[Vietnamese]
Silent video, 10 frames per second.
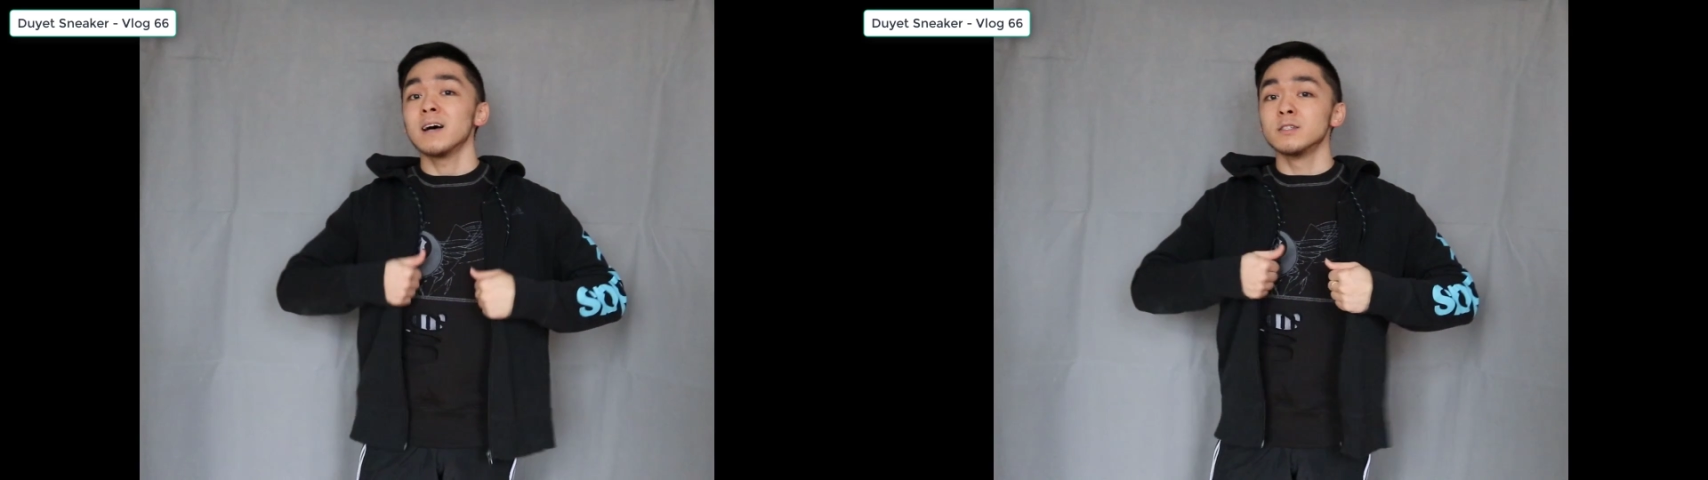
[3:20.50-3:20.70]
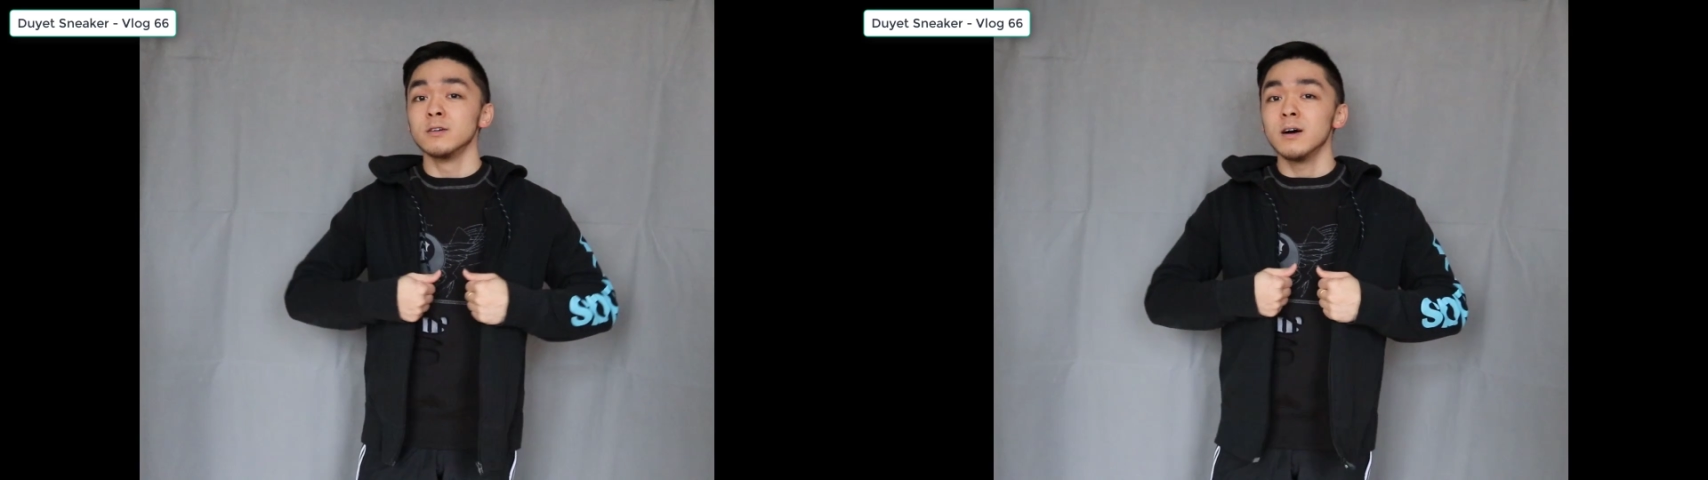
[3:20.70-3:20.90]

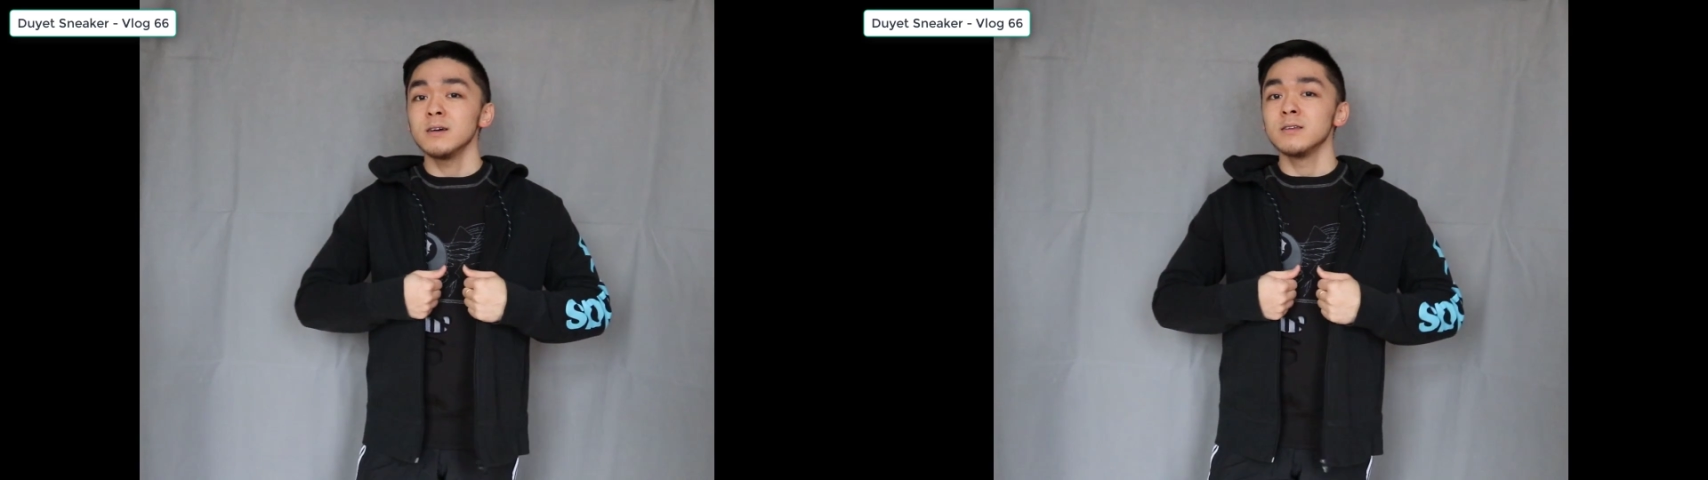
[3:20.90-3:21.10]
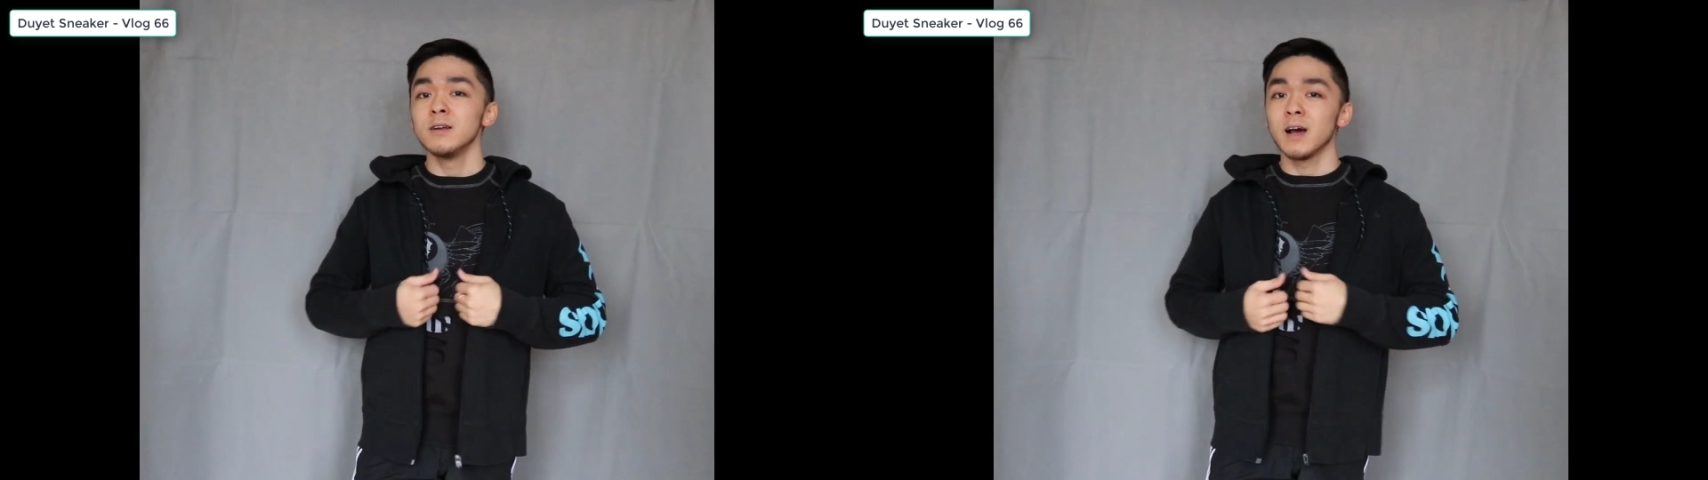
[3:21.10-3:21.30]
ở giữa
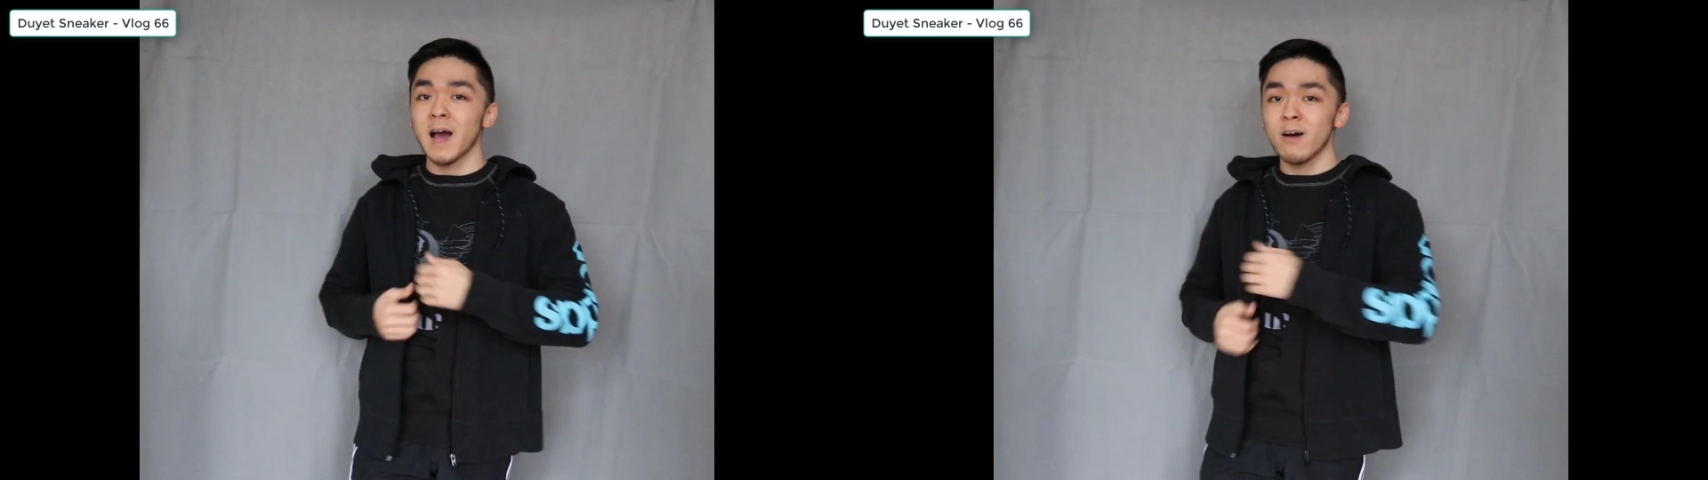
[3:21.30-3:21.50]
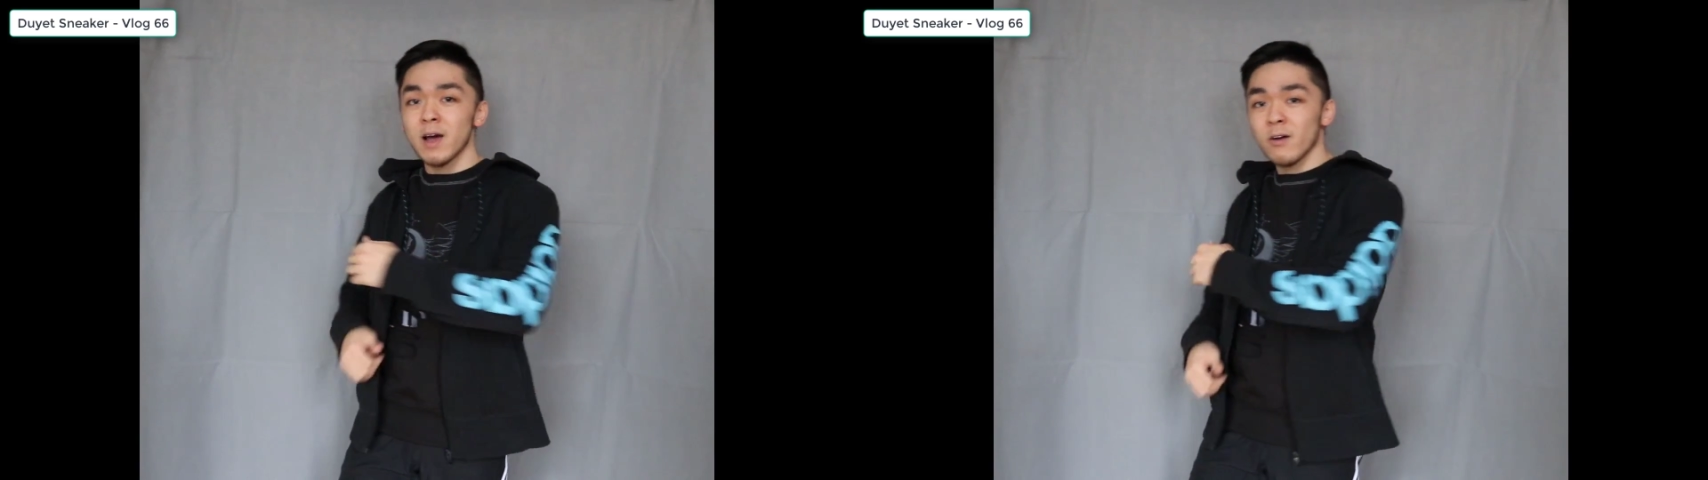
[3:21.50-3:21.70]
như là cái
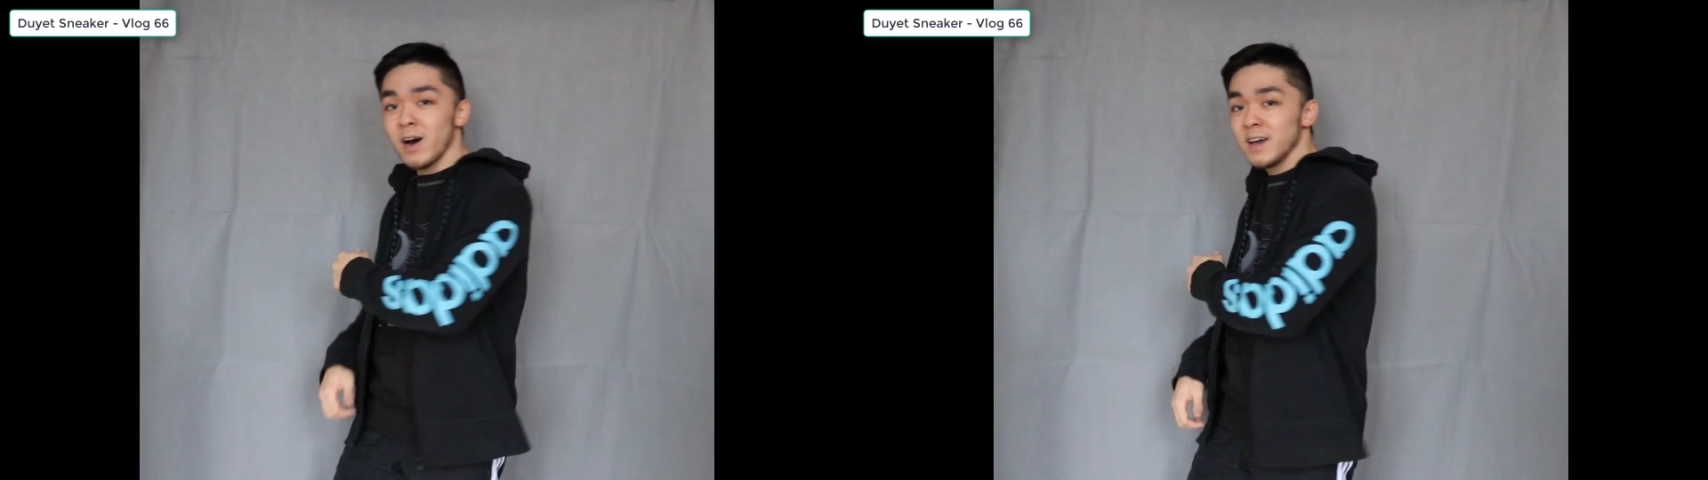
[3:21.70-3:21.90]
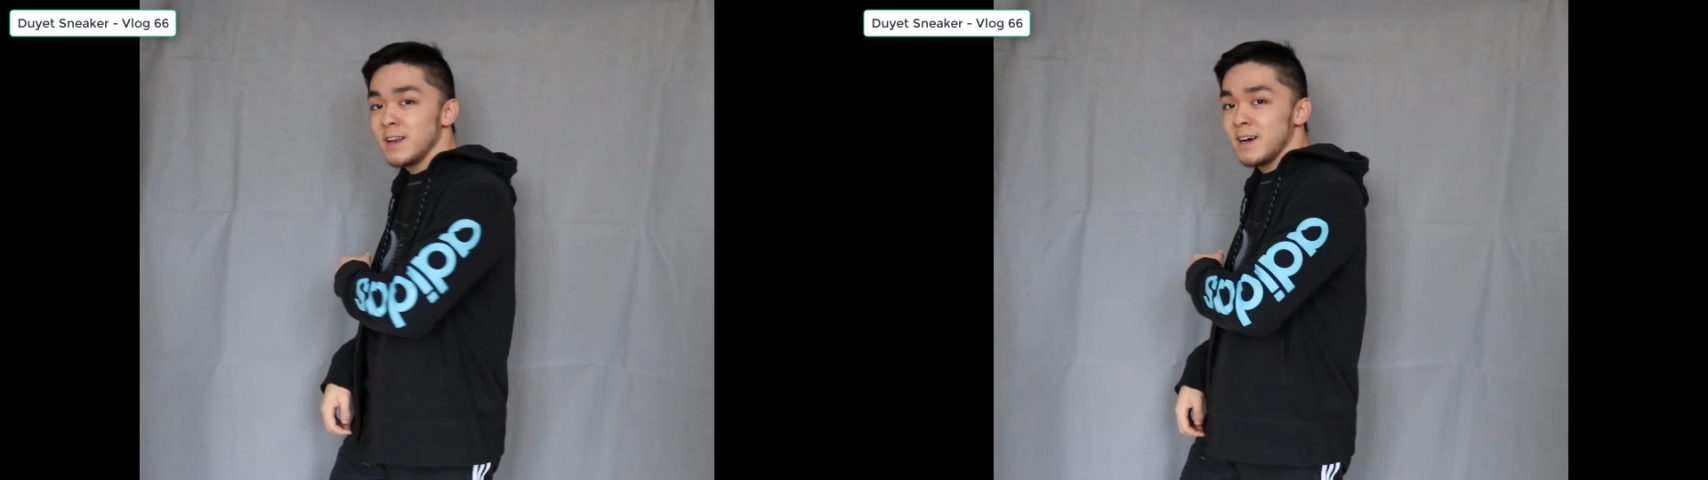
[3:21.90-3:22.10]
áo này của
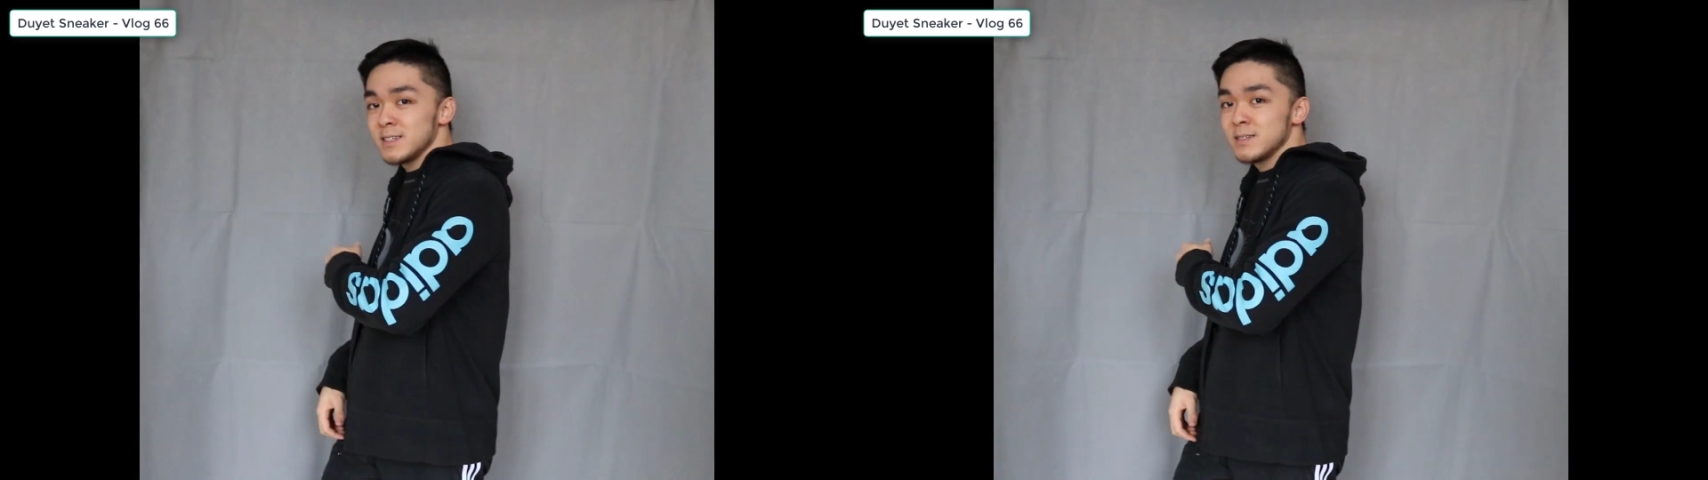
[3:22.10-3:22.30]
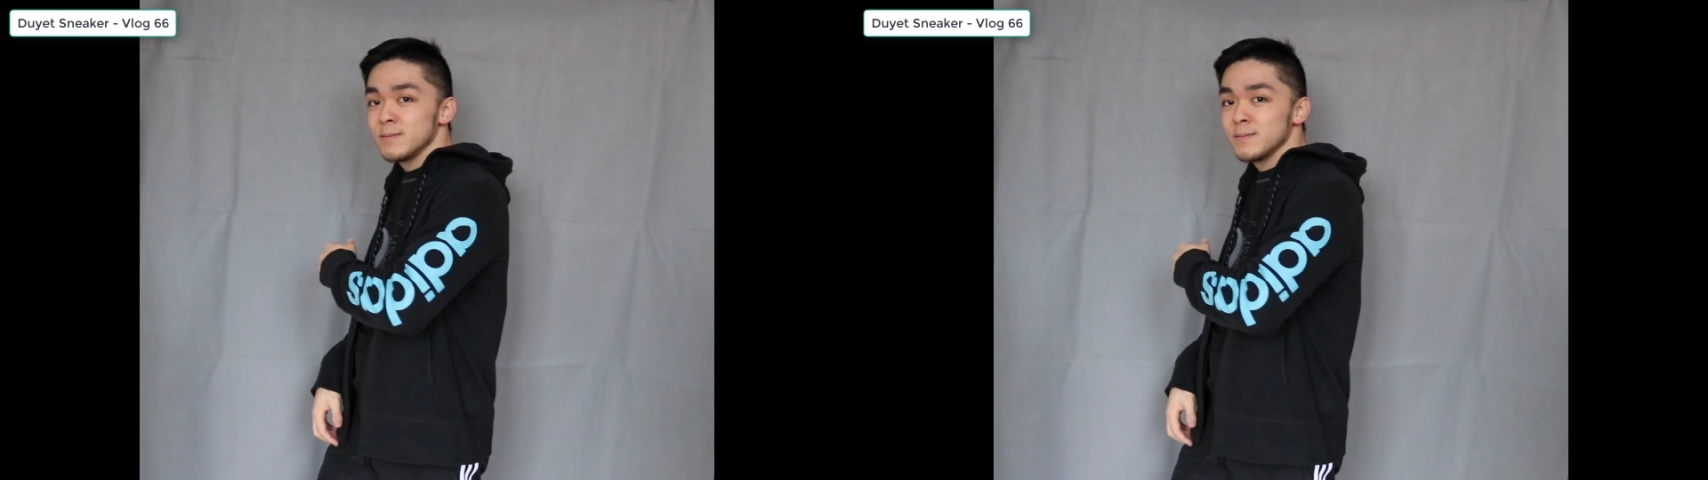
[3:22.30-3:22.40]
Adidas